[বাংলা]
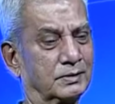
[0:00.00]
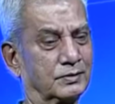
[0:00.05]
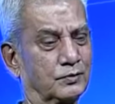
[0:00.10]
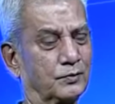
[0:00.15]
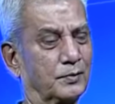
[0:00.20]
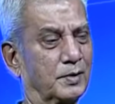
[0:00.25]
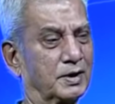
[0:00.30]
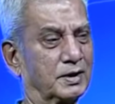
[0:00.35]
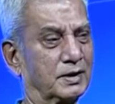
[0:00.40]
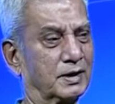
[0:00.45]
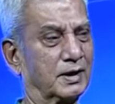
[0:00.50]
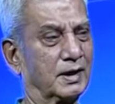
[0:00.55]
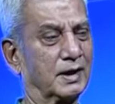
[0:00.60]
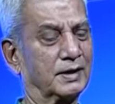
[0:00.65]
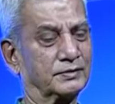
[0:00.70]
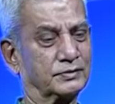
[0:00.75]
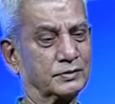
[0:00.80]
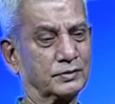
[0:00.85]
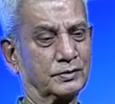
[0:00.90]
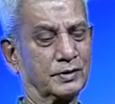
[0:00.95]
রোমান্টিক
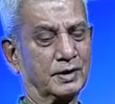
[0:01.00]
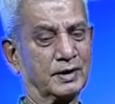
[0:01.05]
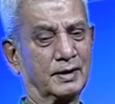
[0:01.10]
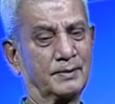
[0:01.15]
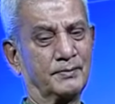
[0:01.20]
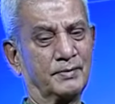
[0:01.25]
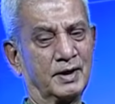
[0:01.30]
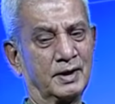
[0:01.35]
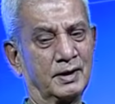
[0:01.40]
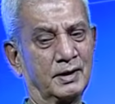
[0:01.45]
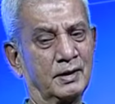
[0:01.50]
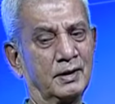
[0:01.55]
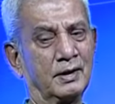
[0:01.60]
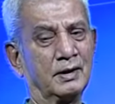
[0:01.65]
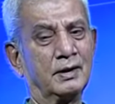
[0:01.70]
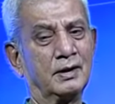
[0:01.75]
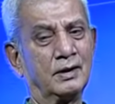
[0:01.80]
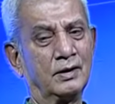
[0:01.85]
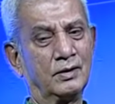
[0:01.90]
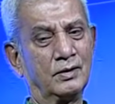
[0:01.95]
গান ছিল আর এমনি
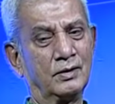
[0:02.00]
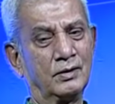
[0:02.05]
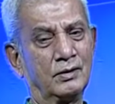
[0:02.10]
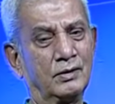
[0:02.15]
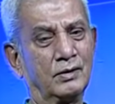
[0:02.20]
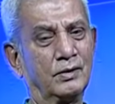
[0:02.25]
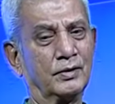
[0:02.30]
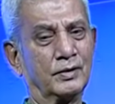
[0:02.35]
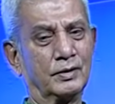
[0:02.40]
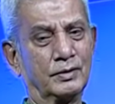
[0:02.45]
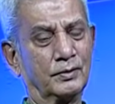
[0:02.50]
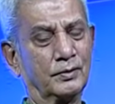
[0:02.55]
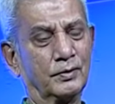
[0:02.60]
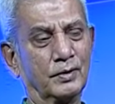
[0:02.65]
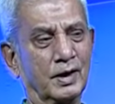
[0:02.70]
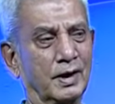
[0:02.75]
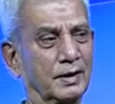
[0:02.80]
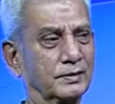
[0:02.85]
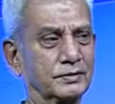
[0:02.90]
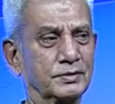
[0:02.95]
অনেকগুলো
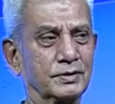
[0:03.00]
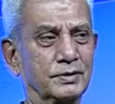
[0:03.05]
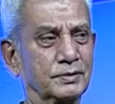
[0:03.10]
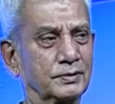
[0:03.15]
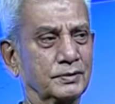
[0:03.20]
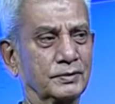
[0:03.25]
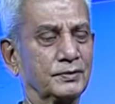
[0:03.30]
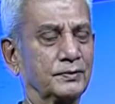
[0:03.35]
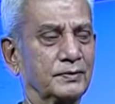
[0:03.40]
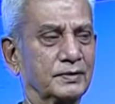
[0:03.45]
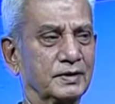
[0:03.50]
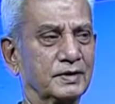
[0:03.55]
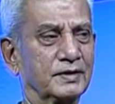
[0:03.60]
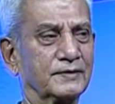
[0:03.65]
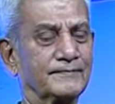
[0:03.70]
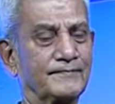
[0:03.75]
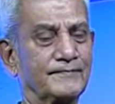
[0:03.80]
গান ছিল ছবিতে